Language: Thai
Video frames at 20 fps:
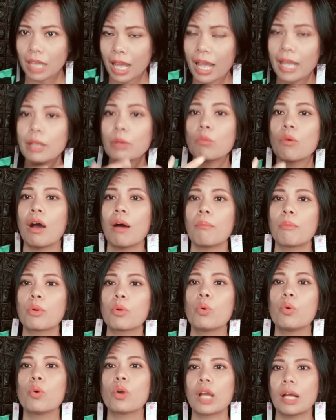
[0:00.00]
ให้ความ
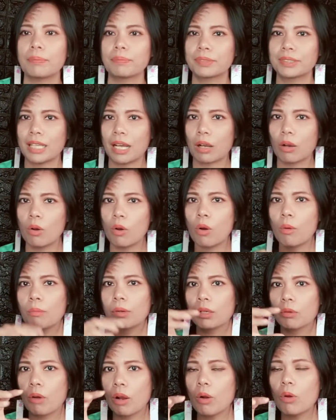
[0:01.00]
รู้กับสังคม
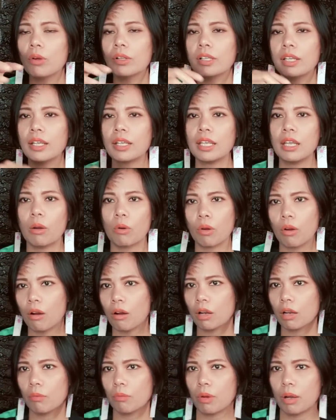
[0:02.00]
หรือว่าคนที่เกี่ยวข้อ
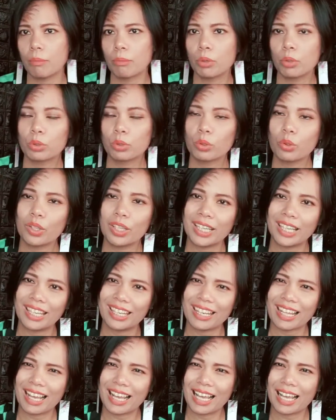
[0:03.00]
งกับความรู้ตัวนี้
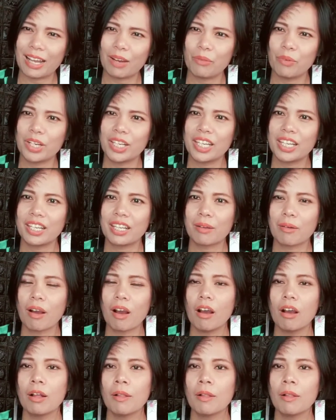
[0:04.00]
นะคะวันนี้ก็